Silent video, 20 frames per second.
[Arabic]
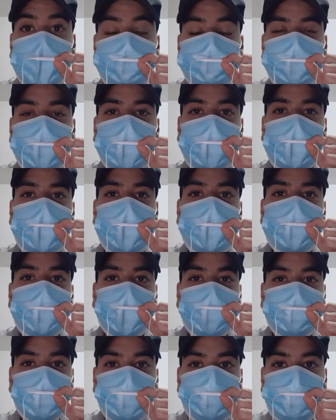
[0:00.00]
في
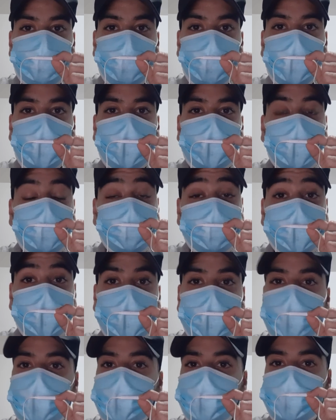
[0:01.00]
هذا الموضوع أو في
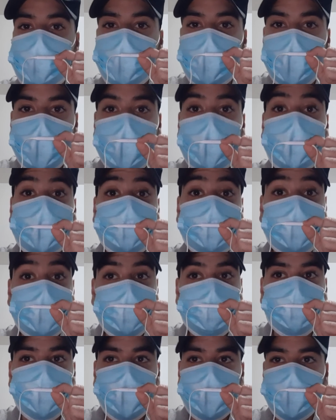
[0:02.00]
هذه الحلقة
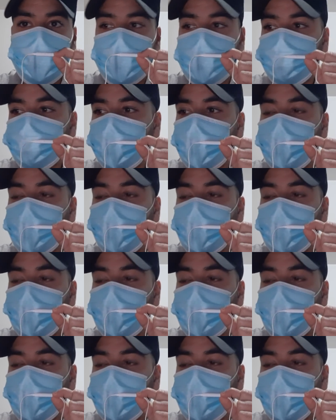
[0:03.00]
الجديدة